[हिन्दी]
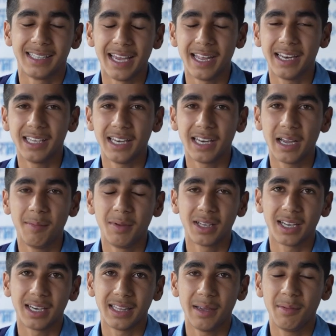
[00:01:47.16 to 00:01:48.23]
शहर जाने का मन
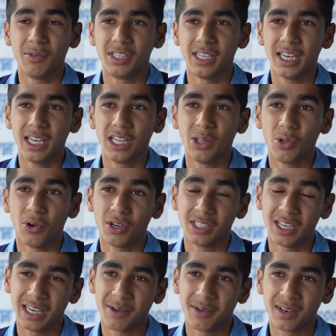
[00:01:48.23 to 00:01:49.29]
करता है मुझे इंदौर
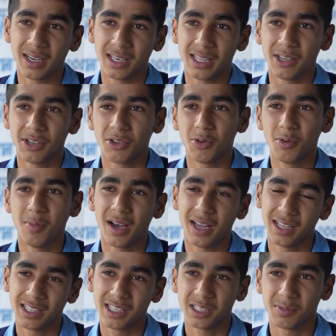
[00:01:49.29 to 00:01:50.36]
जाने का मन करता है क्यों
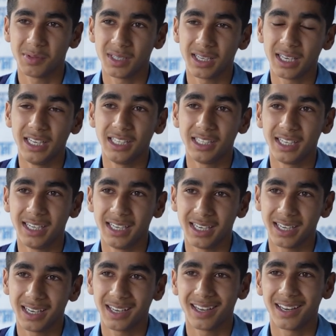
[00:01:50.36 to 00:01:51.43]
भारत की सबसे क्लीन
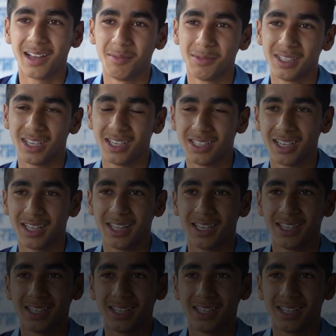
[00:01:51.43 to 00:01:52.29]
सिटी के नाम से जान जाते